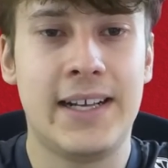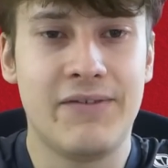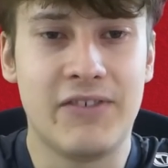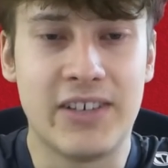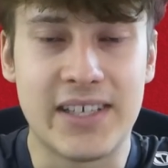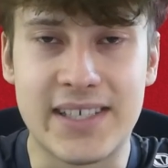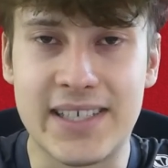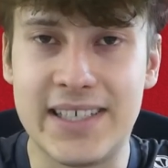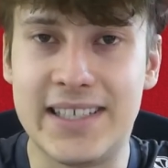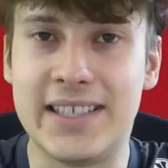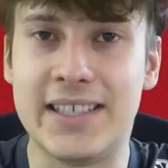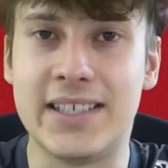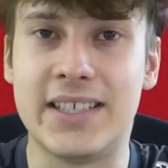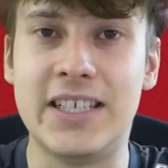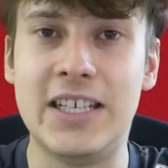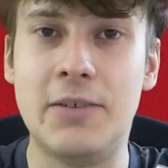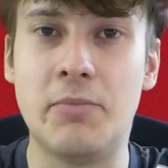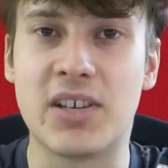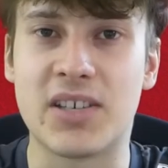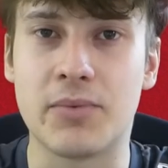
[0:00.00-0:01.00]
Wir sind ein
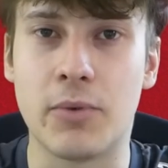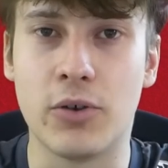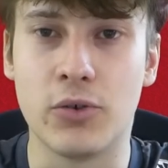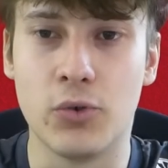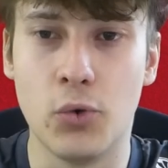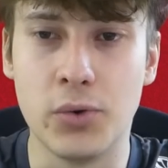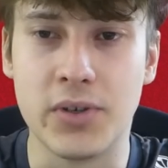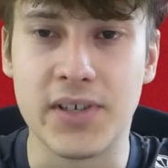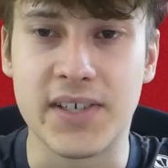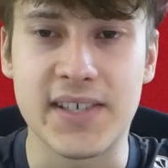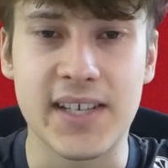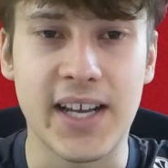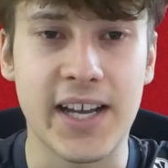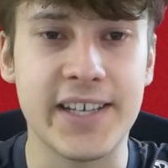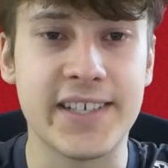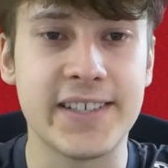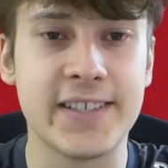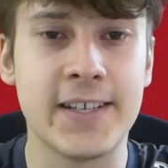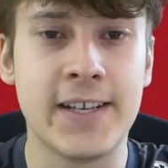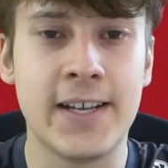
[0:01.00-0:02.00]
Team, das war ein gutes
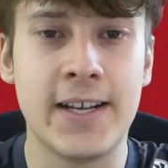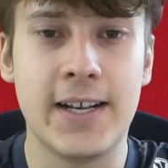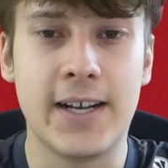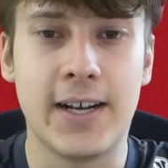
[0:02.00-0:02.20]
Zeichen.